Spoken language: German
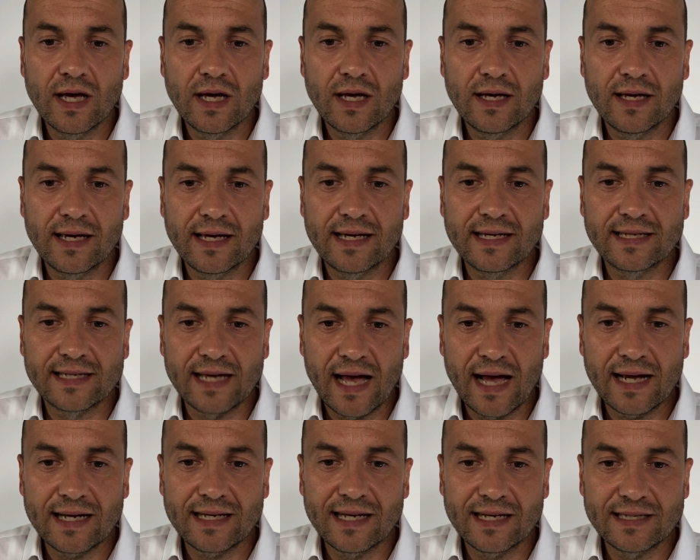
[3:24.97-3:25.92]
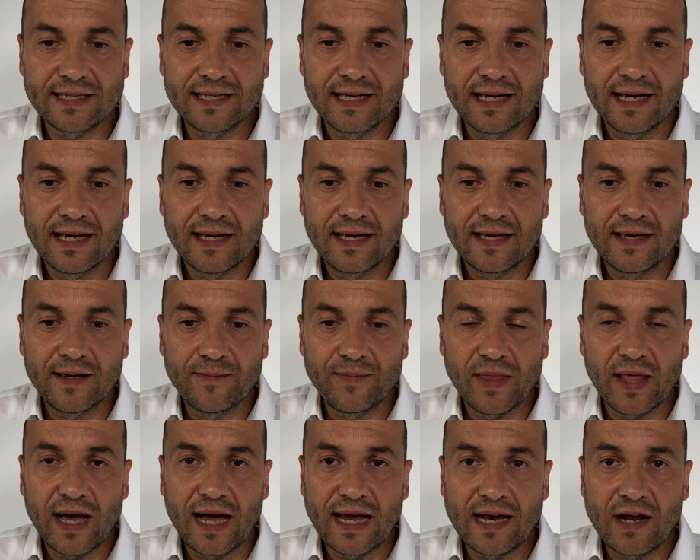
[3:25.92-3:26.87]
äh, gesagt, dass
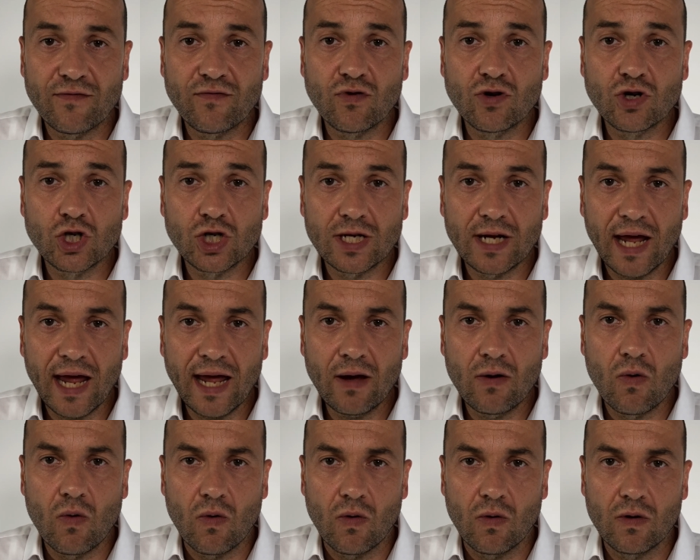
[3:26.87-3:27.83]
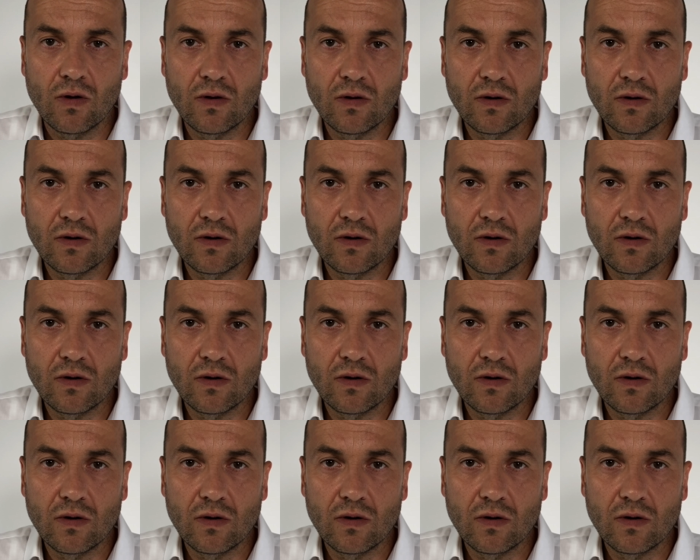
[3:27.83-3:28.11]
ähm, einer Vollstreckung